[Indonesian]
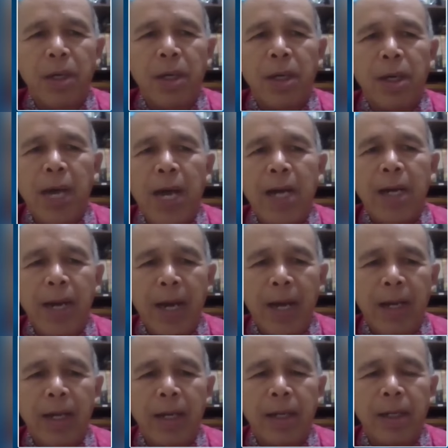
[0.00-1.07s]
eh,
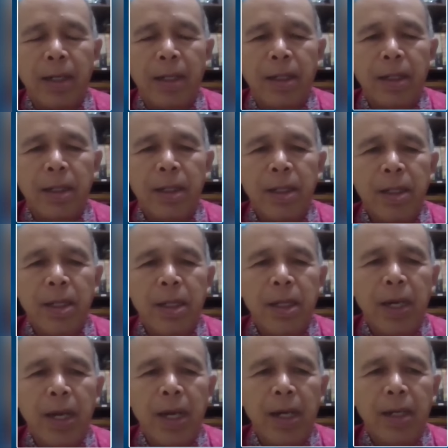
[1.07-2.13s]
andal.
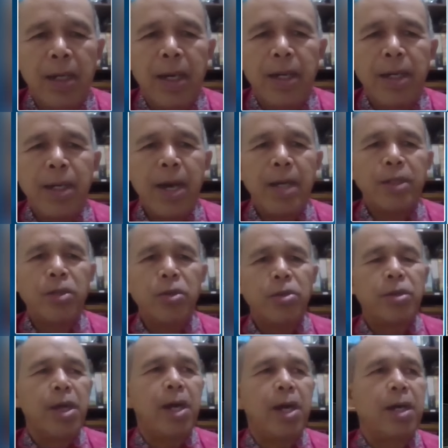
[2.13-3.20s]
Nah, dari kasus
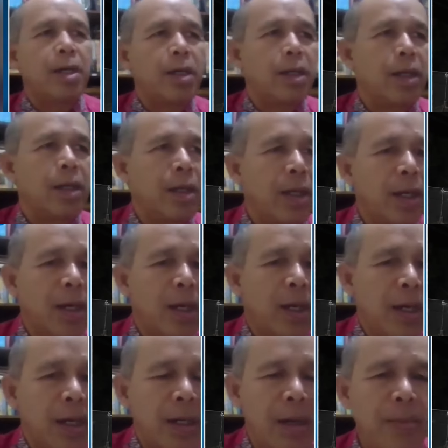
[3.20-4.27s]
yang
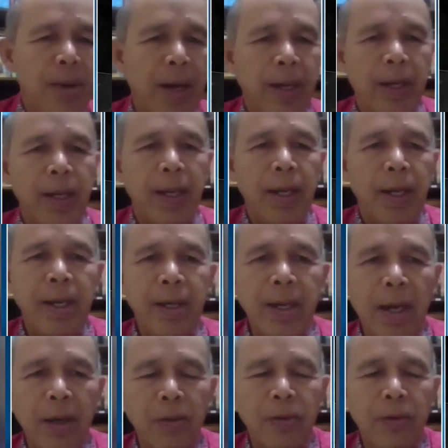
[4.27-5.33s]
eh, kemarin
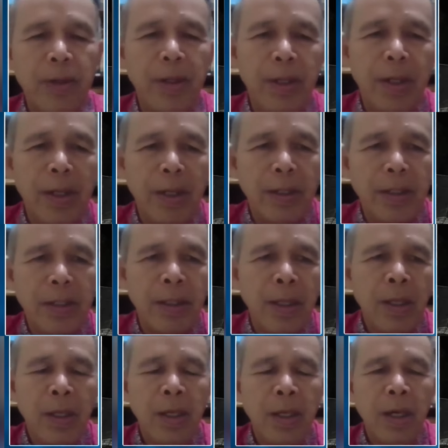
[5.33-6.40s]
kalau
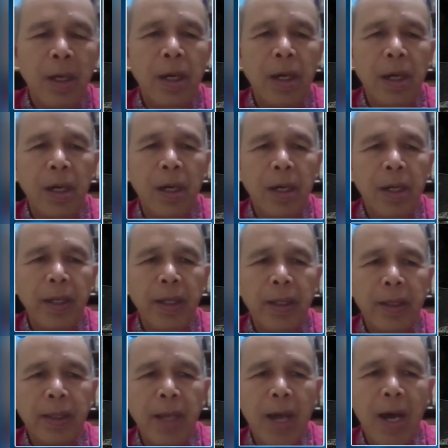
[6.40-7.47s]
eh,
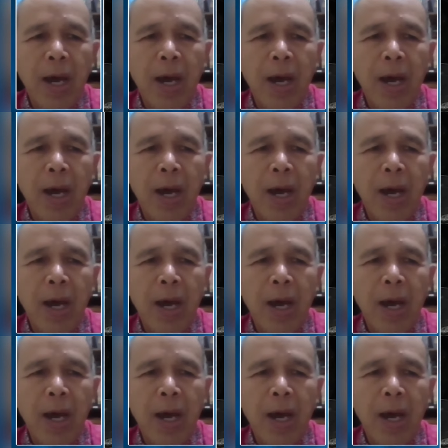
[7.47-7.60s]
kita